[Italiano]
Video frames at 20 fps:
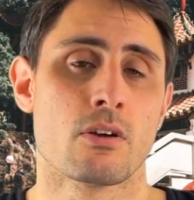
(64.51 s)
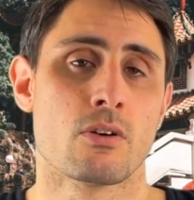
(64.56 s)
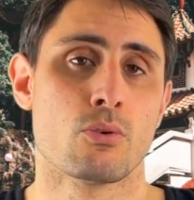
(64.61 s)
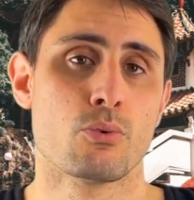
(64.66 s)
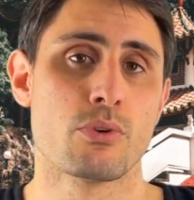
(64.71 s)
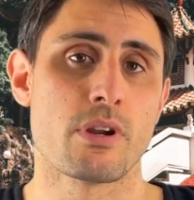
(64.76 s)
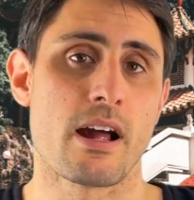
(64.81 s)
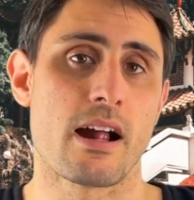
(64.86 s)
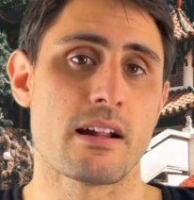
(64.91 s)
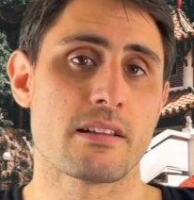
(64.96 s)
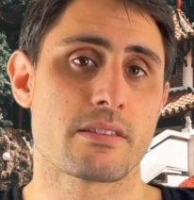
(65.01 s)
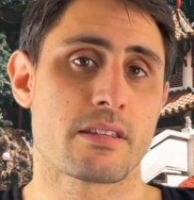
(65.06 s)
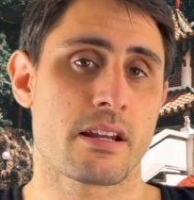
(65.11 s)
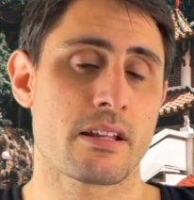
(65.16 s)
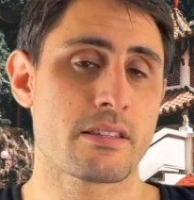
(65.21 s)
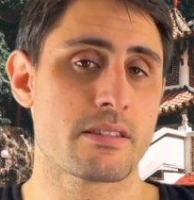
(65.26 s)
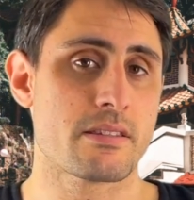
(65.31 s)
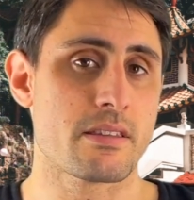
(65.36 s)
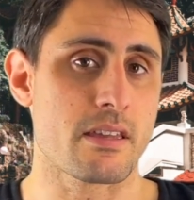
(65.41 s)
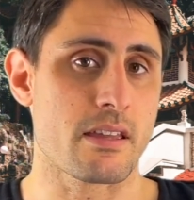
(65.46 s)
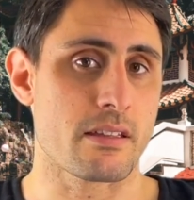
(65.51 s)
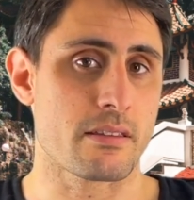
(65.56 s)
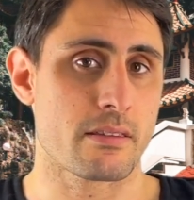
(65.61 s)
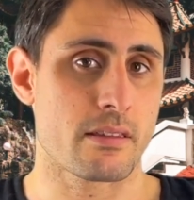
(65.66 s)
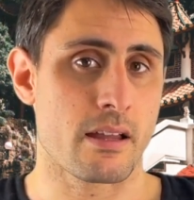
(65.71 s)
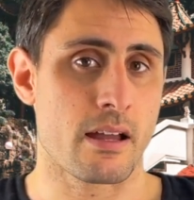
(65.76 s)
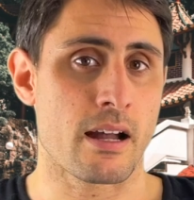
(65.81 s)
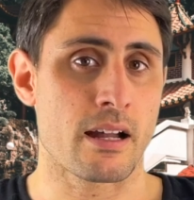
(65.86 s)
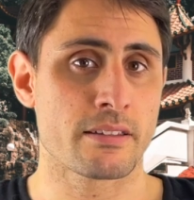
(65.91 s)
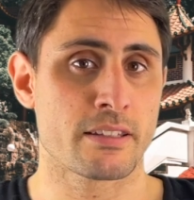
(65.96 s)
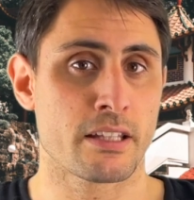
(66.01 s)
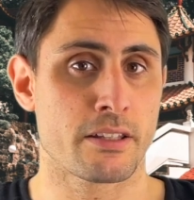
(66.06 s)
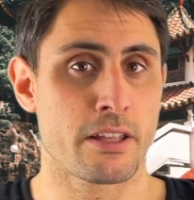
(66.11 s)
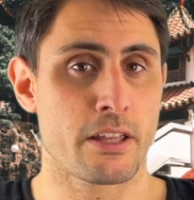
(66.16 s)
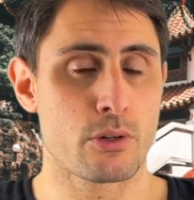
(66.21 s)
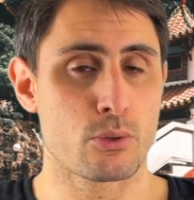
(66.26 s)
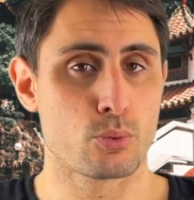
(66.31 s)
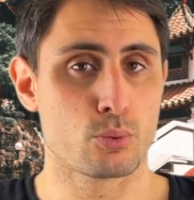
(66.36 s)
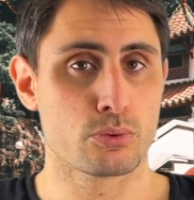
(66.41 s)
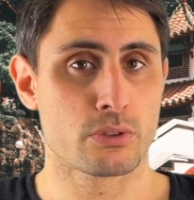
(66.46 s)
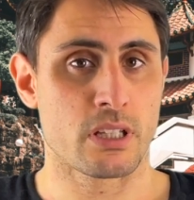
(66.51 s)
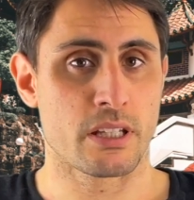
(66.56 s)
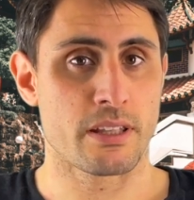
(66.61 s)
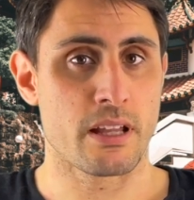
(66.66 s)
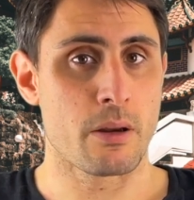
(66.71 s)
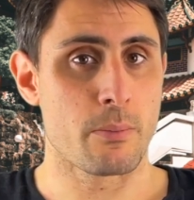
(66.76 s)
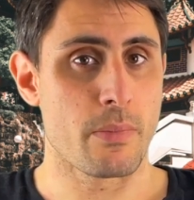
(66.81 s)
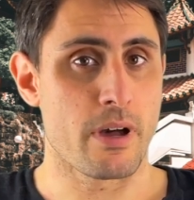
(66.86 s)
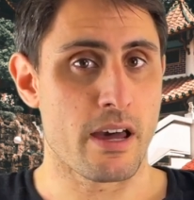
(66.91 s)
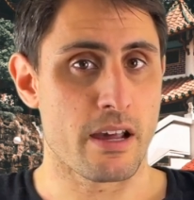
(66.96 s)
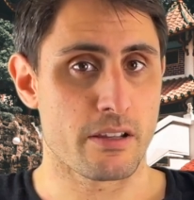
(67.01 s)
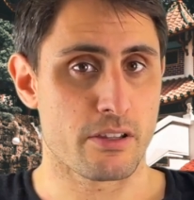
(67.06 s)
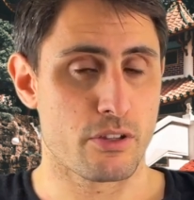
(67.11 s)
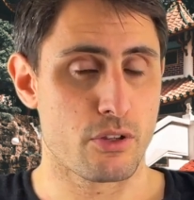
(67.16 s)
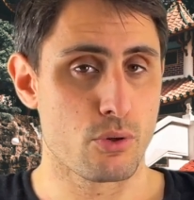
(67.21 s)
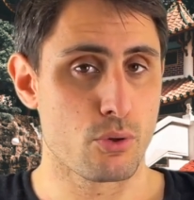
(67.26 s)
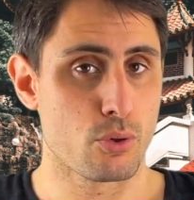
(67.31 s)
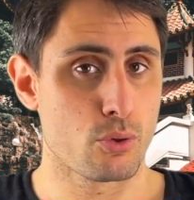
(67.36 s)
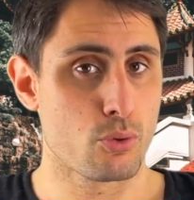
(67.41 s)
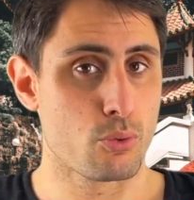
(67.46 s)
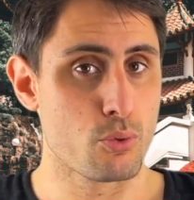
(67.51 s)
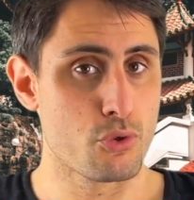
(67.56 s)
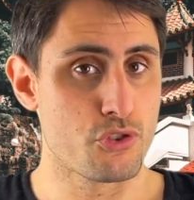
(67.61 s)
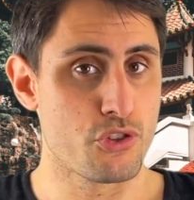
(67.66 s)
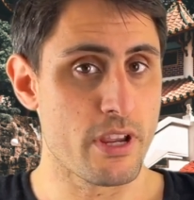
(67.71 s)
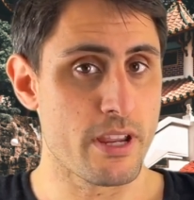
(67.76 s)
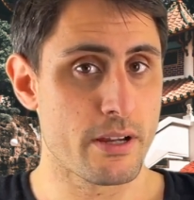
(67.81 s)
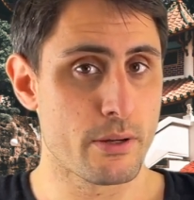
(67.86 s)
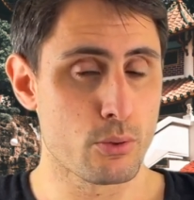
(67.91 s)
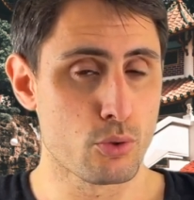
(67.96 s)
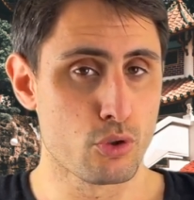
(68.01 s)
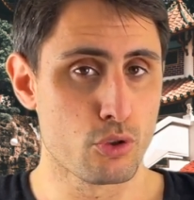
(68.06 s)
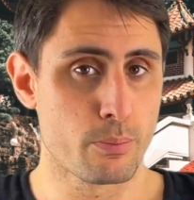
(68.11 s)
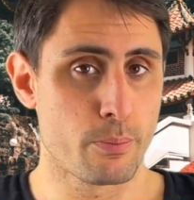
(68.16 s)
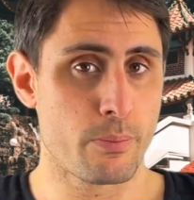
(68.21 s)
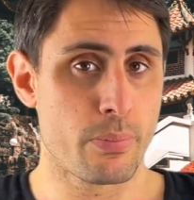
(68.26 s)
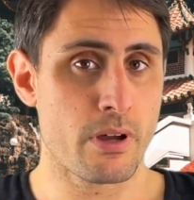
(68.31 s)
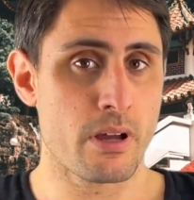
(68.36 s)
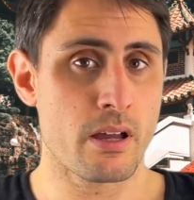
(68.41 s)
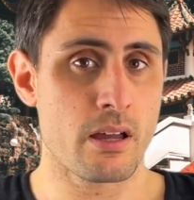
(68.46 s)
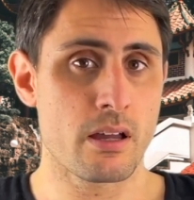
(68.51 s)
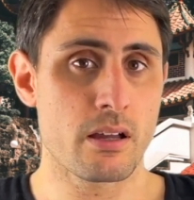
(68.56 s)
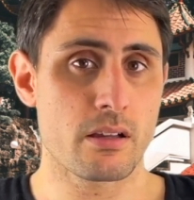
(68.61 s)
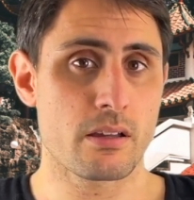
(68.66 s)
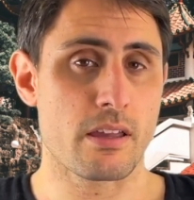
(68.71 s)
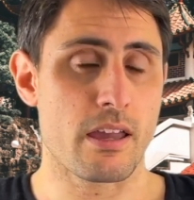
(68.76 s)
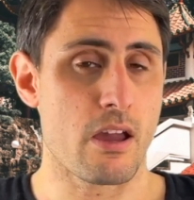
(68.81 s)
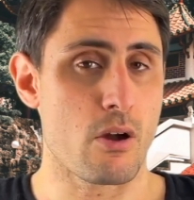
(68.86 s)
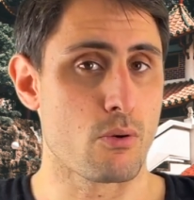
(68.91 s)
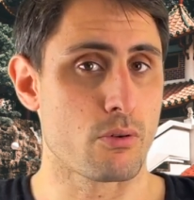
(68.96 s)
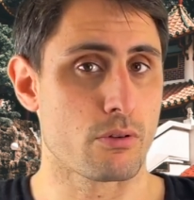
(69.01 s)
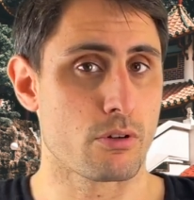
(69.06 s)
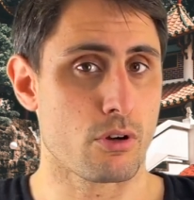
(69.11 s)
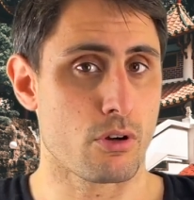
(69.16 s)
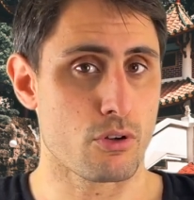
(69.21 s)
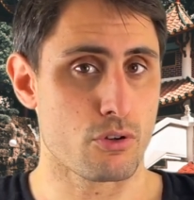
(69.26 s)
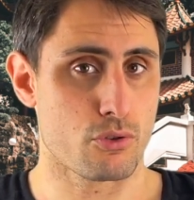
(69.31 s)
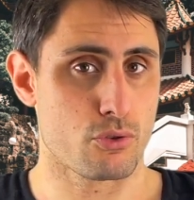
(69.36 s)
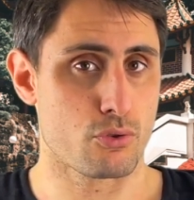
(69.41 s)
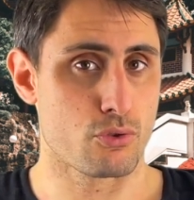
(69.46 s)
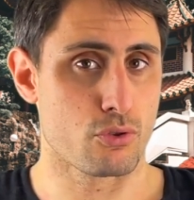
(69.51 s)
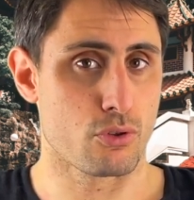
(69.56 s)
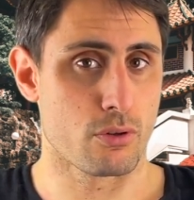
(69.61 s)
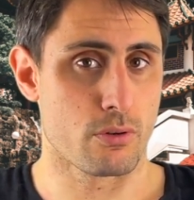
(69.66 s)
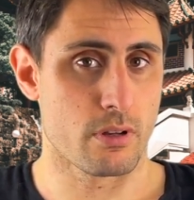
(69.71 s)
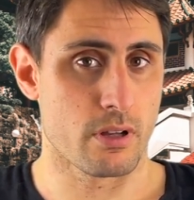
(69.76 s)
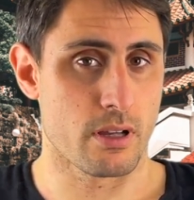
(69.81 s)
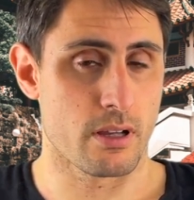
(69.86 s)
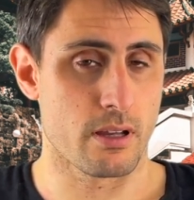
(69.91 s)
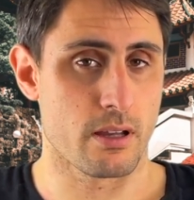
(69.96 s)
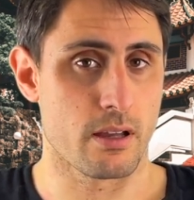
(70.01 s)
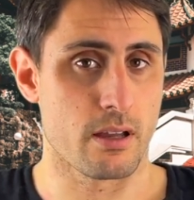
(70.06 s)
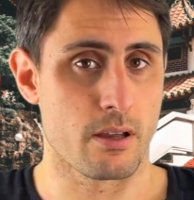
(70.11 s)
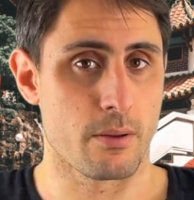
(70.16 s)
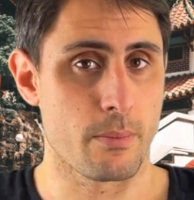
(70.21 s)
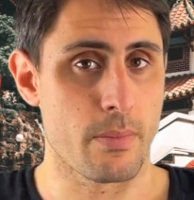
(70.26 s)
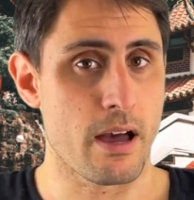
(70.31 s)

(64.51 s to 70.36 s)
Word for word: un'altra azienda detenuta dal marchio QG Group, che è un grosso uh,